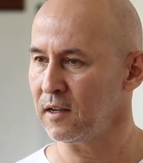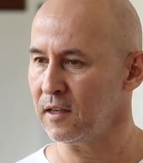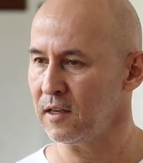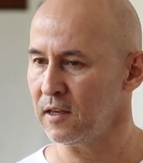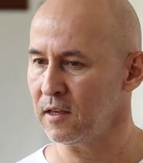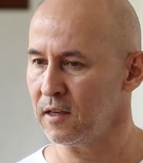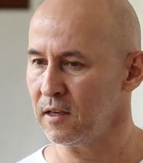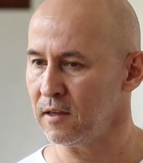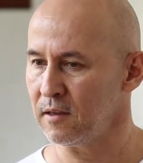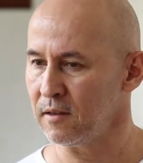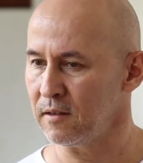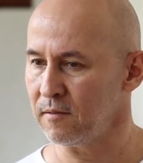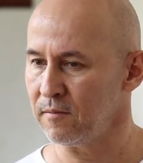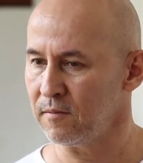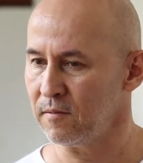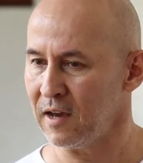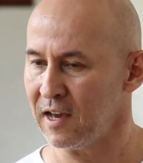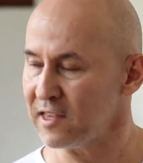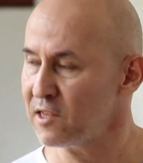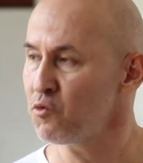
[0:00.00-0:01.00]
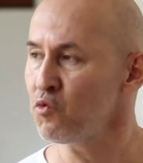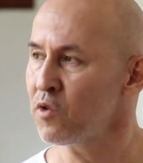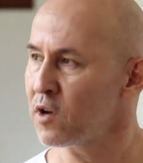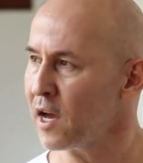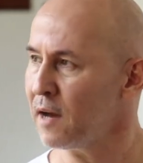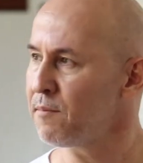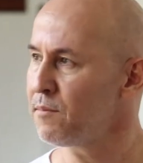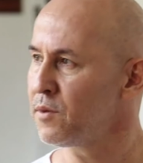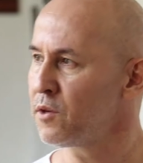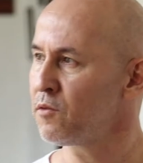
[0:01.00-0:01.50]
eh, hace un
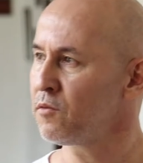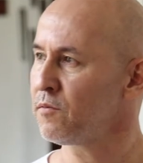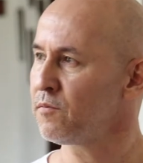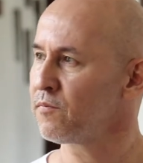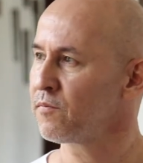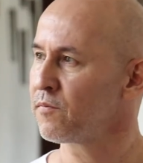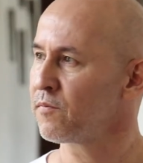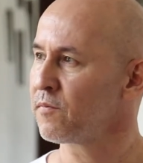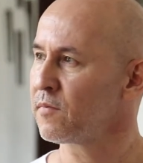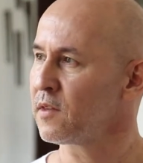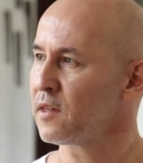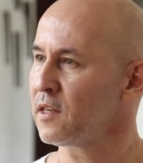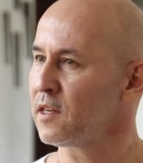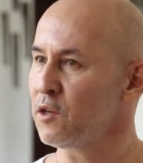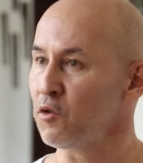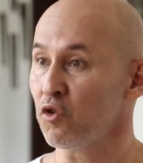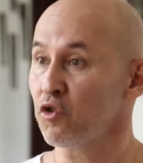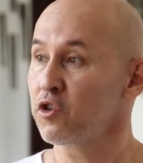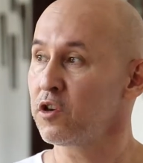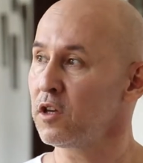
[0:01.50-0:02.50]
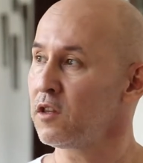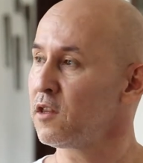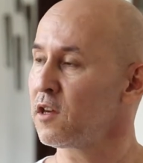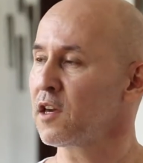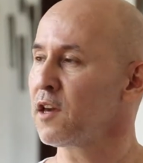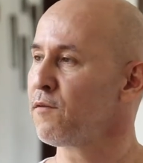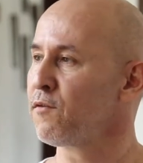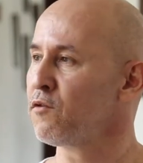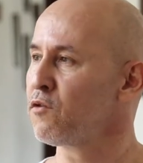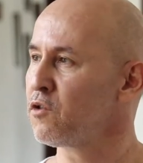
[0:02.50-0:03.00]
cambio y uno
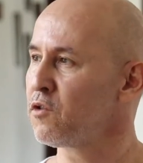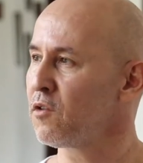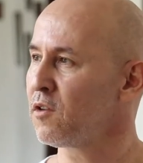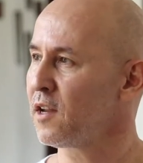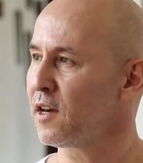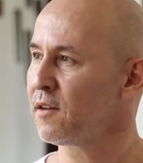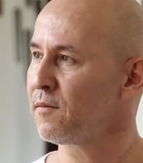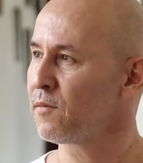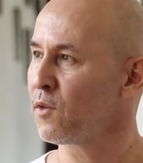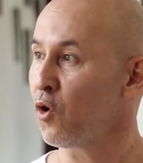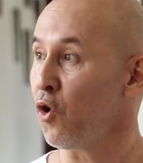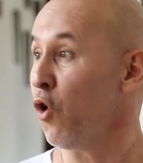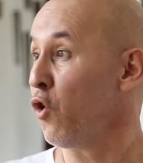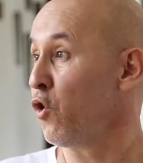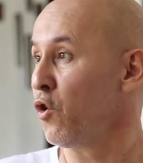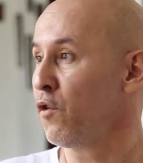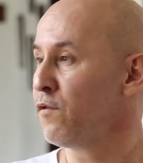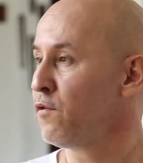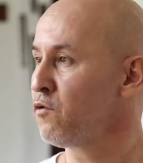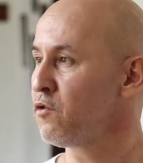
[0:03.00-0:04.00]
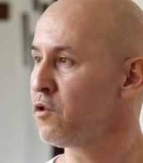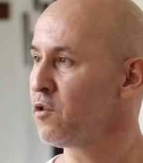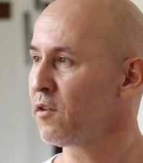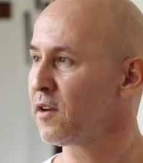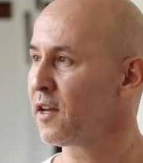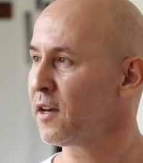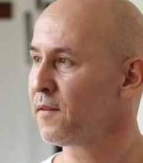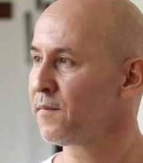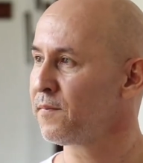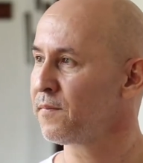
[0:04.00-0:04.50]
siente que funciona o no funciona.